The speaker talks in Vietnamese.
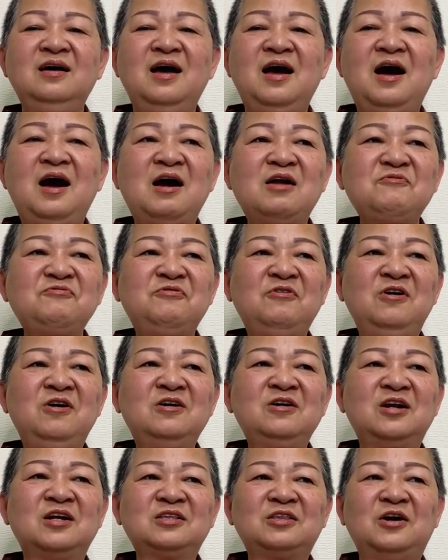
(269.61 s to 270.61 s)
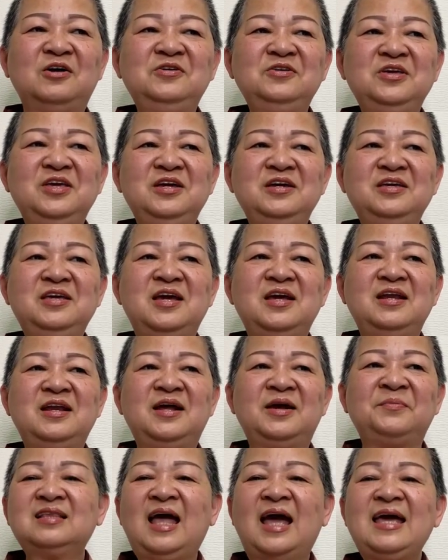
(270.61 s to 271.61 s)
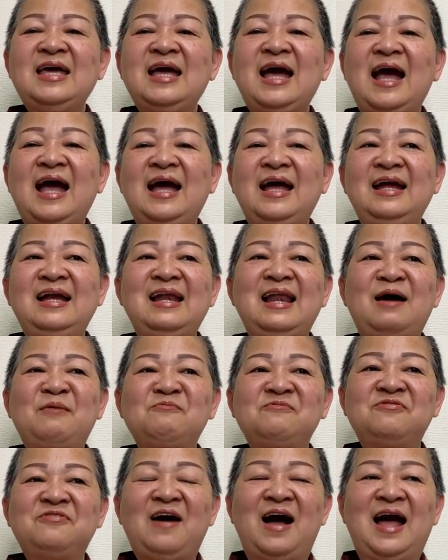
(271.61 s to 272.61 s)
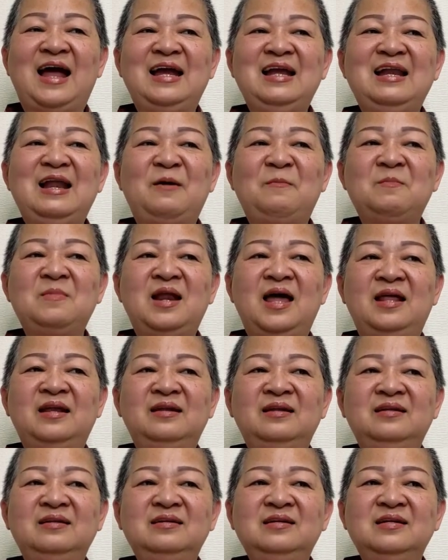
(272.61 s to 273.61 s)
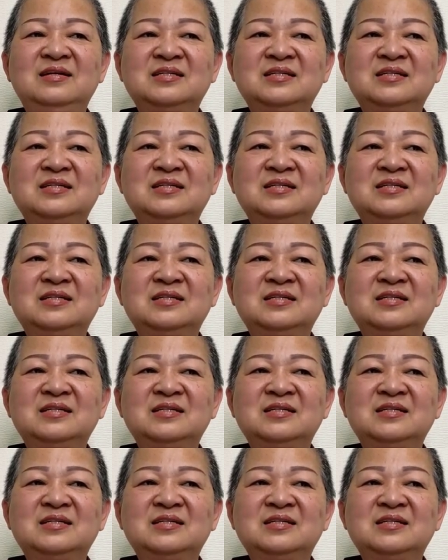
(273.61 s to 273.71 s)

hết phước là tự nhiên gì nè thấy ai làm phải làm lành